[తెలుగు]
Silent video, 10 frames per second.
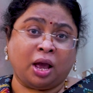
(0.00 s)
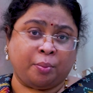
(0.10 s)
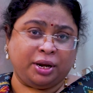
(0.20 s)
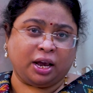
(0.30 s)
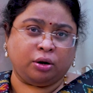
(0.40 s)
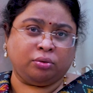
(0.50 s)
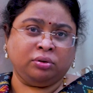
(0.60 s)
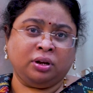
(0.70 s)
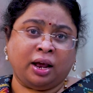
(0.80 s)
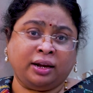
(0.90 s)
అమెరికాలో
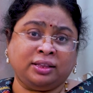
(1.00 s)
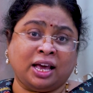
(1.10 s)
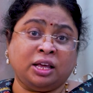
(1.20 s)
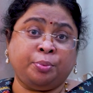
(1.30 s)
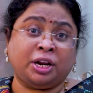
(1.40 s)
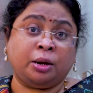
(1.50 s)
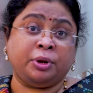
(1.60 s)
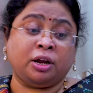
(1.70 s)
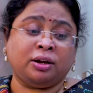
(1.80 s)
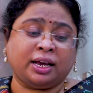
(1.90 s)
అంటే దాదాపు
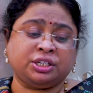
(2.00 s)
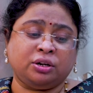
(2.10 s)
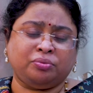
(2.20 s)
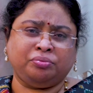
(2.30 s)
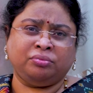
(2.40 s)
నలభై నాలుగు లక్షలు